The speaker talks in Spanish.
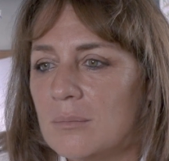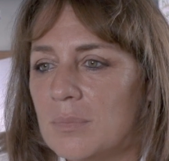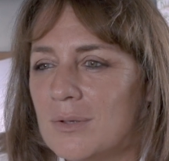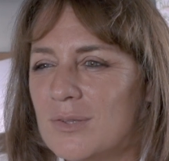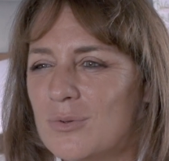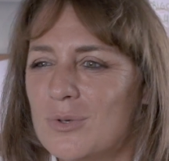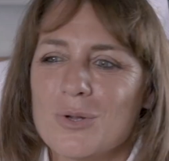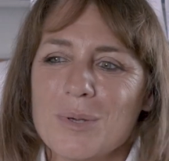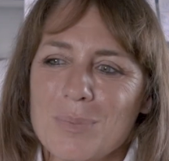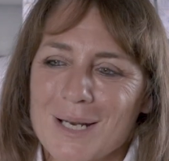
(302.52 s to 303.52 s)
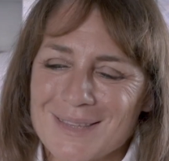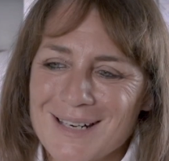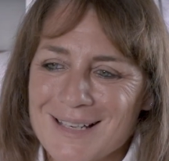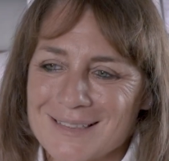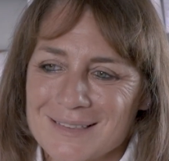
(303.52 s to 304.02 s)
¿no? Pero eso uno lo ve para
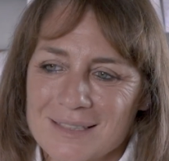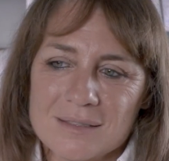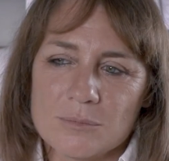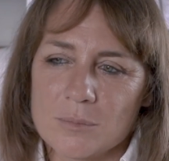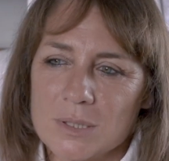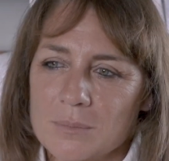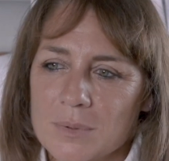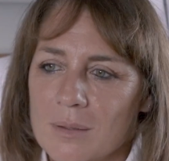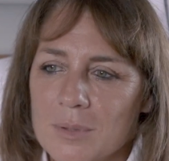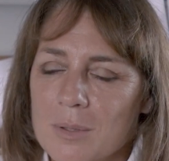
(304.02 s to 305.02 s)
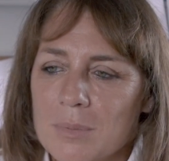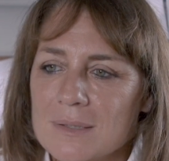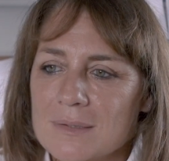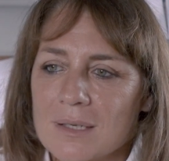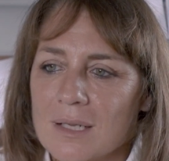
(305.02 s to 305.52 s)
atrás, en ese momento para mí me
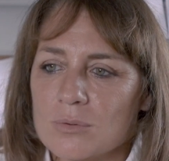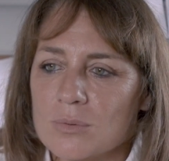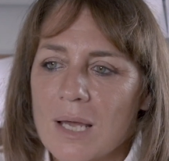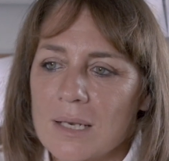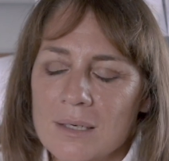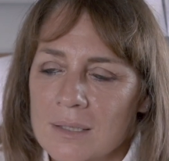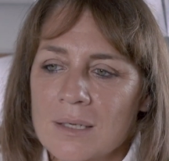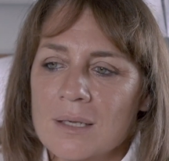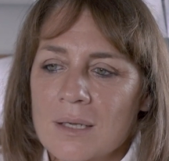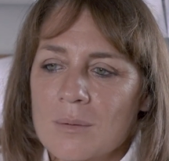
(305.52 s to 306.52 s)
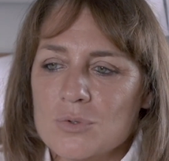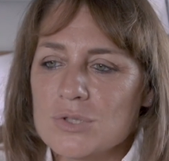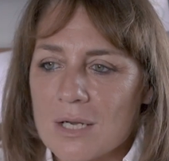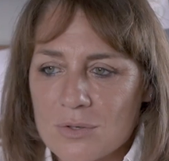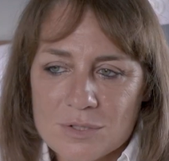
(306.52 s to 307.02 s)
parecía natural,
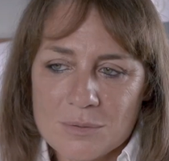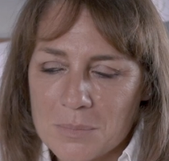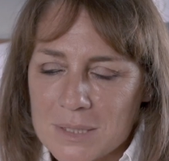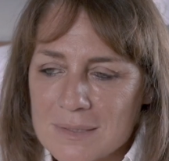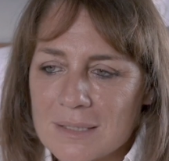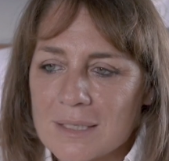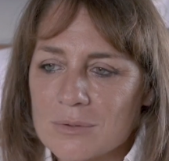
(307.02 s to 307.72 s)
muchas cosas me parecían